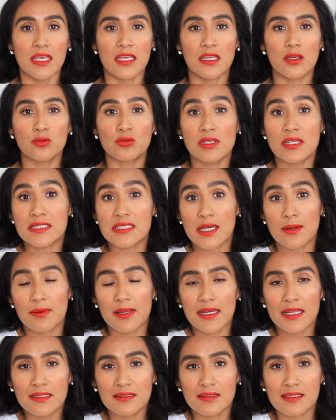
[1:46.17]
y utilizaba
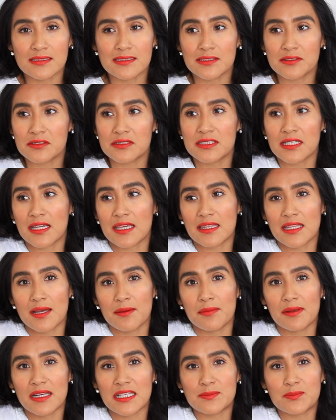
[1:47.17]
lentes. Entonces
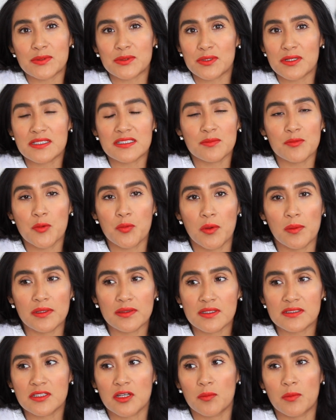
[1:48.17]
quedaban las personas de mi
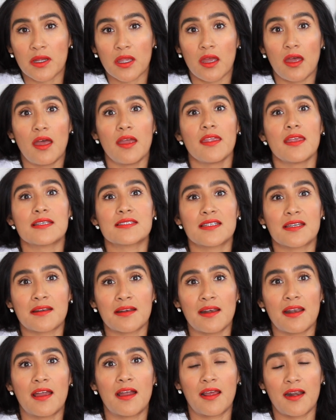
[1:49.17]
pueblito así como que, ay, ya se
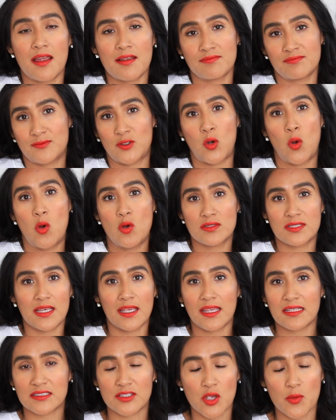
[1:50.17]
cree la gran cosa
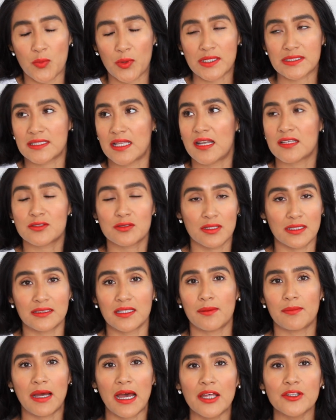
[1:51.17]
y qué sé yo, porque está en la ciudad
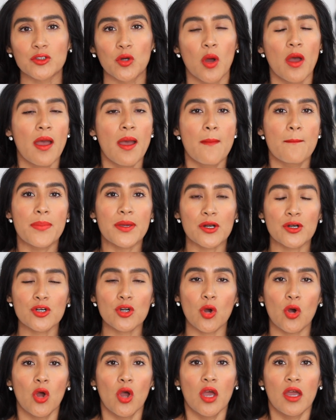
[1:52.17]
trabajando. Pero
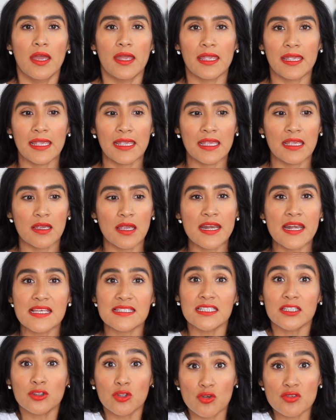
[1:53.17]
no, eh, en
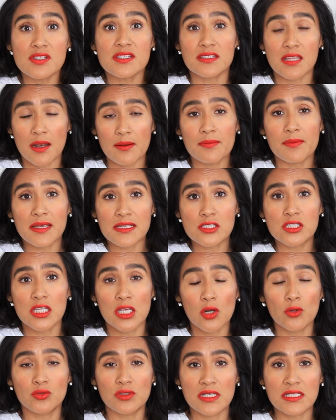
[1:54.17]
ese entonces tal vez
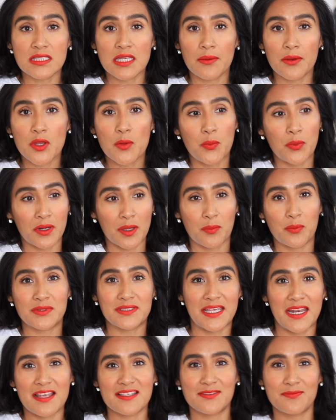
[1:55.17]
sí lo utilizaba yo porque
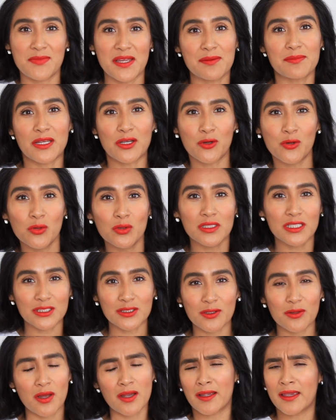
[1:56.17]
pues quería verme cool y
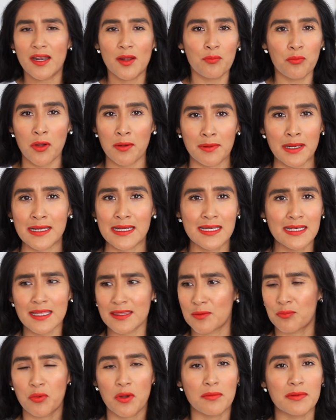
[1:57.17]
todo, aunque era pueblerina
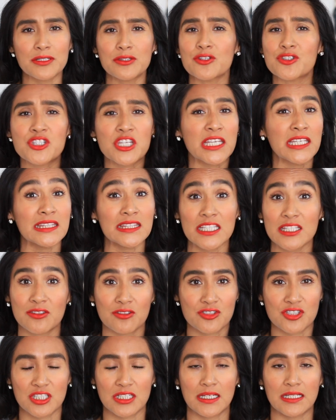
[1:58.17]
de pueblito
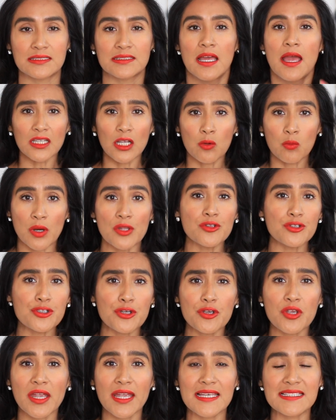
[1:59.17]
chiquitito, chicas. Cuando
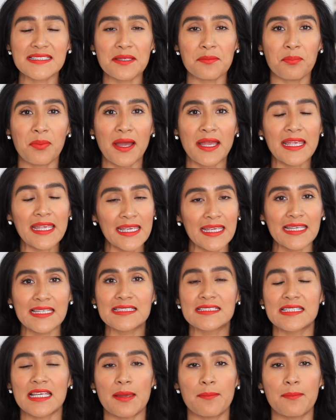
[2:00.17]
yo llegué a este país,